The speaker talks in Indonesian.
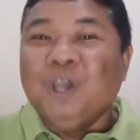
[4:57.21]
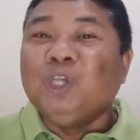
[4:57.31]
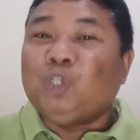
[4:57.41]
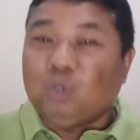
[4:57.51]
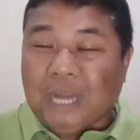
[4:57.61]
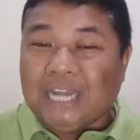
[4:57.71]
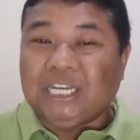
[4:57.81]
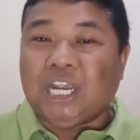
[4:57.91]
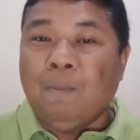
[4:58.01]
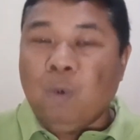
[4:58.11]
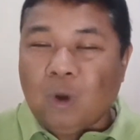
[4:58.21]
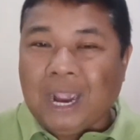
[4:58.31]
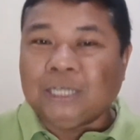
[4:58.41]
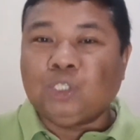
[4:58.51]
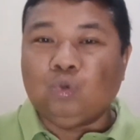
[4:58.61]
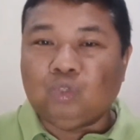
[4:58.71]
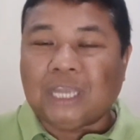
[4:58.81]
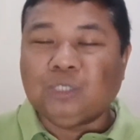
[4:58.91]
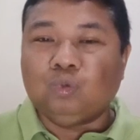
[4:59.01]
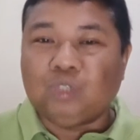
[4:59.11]
sudah digemukkan
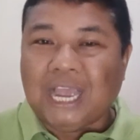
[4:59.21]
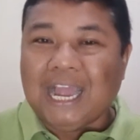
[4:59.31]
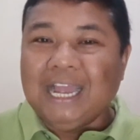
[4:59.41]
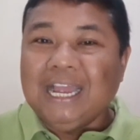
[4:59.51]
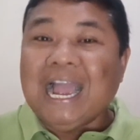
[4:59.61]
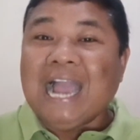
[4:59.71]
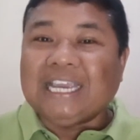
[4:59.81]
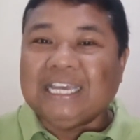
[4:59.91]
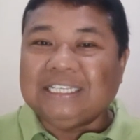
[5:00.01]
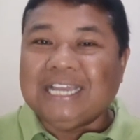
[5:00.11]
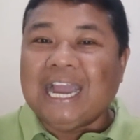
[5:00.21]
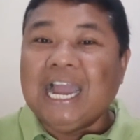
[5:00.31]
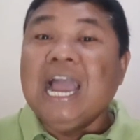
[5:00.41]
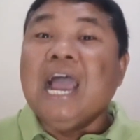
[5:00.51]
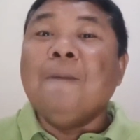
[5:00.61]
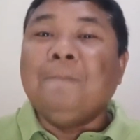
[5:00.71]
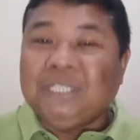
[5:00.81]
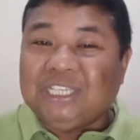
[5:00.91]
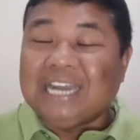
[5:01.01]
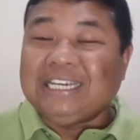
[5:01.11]
susah-susah, akhirnya
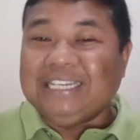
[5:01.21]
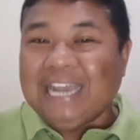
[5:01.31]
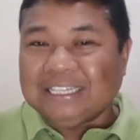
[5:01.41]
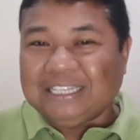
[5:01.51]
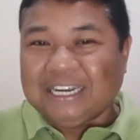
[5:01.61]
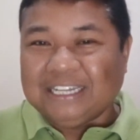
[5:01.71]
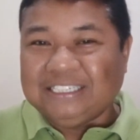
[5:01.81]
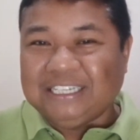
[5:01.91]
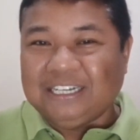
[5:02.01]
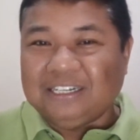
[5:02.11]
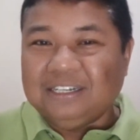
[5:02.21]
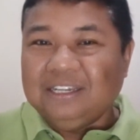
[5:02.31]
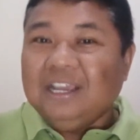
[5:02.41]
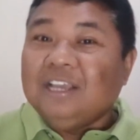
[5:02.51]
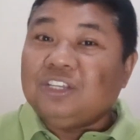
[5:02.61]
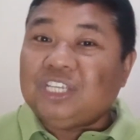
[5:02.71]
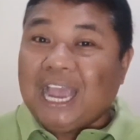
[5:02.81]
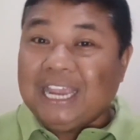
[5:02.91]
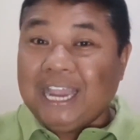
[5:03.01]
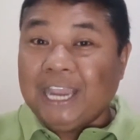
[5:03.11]
menjadi yang terkecil.
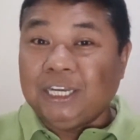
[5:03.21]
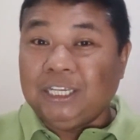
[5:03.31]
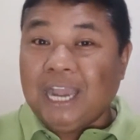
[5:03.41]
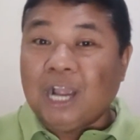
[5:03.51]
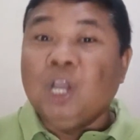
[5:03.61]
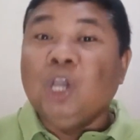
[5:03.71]
Saya ini yang